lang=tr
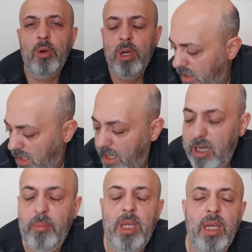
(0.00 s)

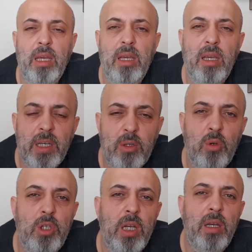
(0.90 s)
Dileyelim ki Fikret
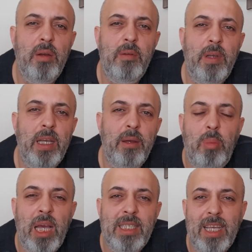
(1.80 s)
Hoca ve
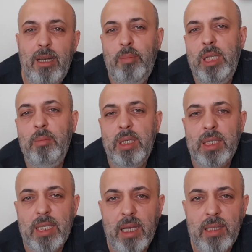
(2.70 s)
benzer bilim
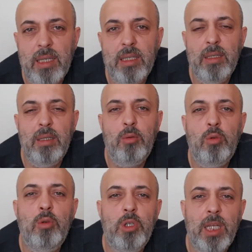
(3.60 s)
insanları
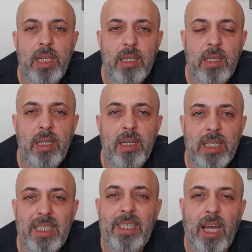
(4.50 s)
düşüncelerini
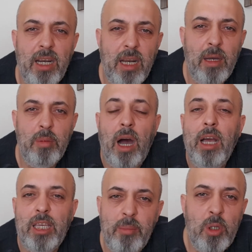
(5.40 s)
ısrarla,
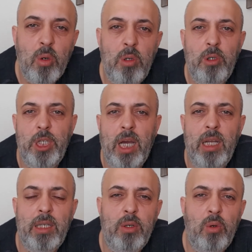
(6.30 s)
hakim ideolojiye
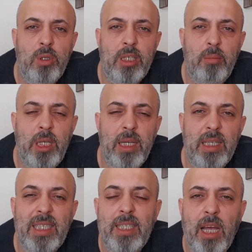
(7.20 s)
aykırı olsa bile
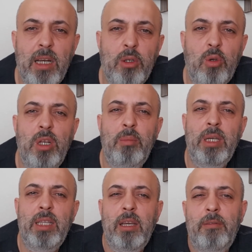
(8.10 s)
ısrarla
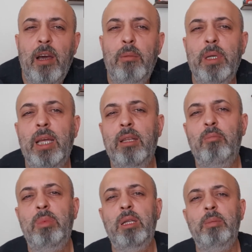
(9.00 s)
söylemeye devam eden
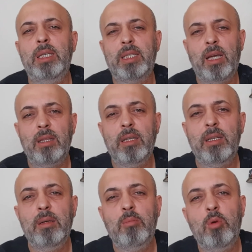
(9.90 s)
bilim
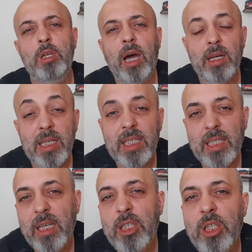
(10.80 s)
insanları bu yargı
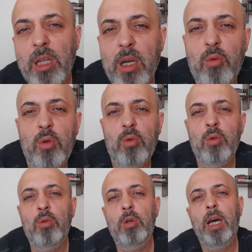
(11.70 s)
kıskacından
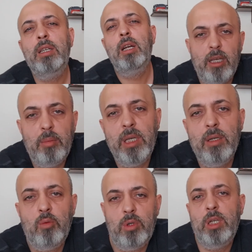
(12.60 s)
kurtulurlar. Tabii
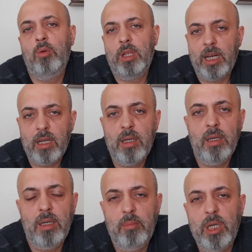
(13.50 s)
rutin olarak
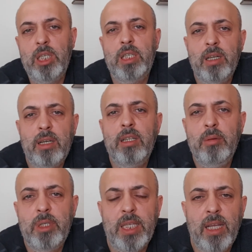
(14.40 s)
e, Barış Çin
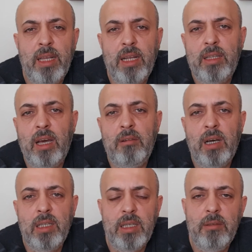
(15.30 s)
akademisyenler
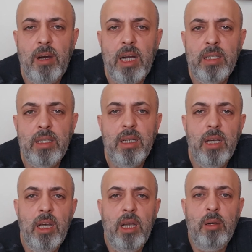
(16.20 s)
davaları vardı
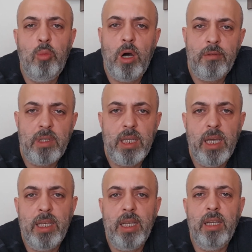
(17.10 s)
bu hafta
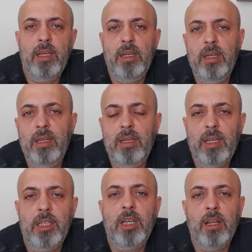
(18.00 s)
gene e,
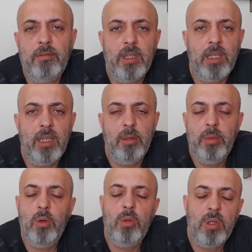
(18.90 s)
geçen haftaki gibi,
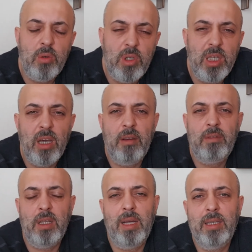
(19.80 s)
ondan önceki
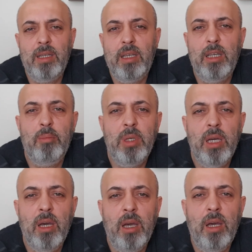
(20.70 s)
haftalardaki gibi
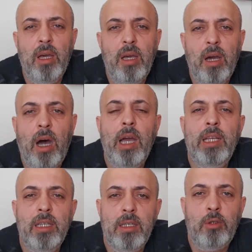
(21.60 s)
e,
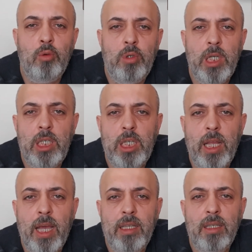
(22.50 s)
aynı suçu
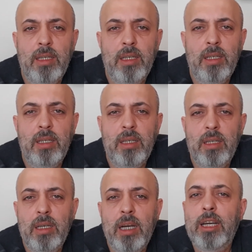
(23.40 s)
işleyen e,
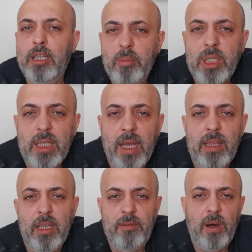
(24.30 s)

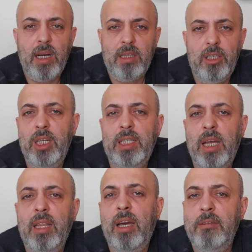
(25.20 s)
akademisyenlere farklı
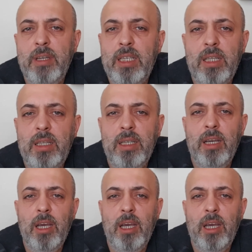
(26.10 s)
cezalar verildi.